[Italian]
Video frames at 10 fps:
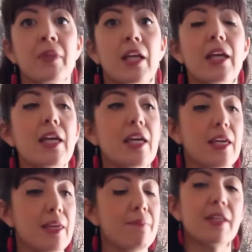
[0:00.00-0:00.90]
e
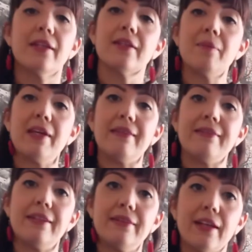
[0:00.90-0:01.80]
eh,
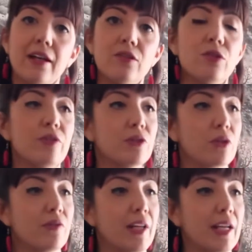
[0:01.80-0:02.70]
immediatamente entrando vi
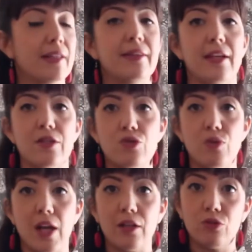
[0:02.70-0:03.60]
troverete
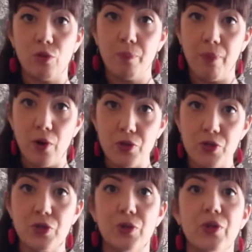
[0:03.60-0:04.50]
sul lato
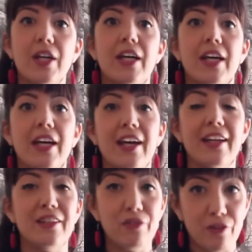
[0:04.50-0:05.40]
opposto
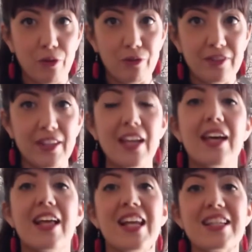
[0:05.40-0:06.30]
eh, di fronte
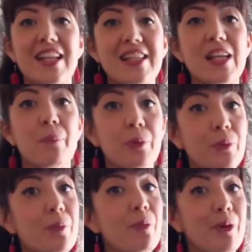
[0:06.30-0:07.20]
la stanza più
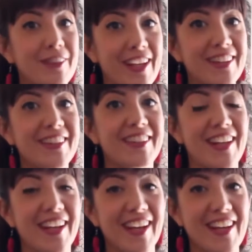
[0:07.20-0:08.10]
importante
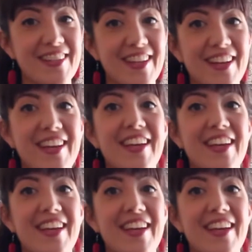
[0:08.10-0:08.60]
della casa,